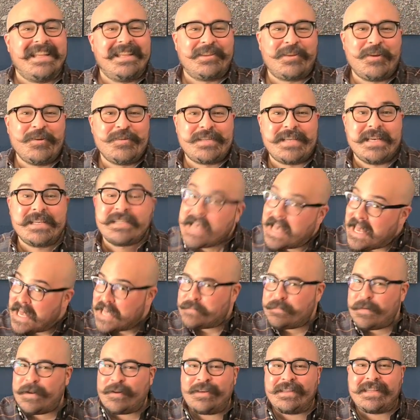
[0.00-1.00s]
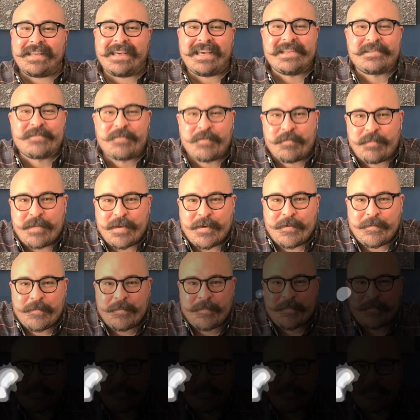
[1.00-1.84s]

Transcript: Entonces, espero que te quedes conmigo.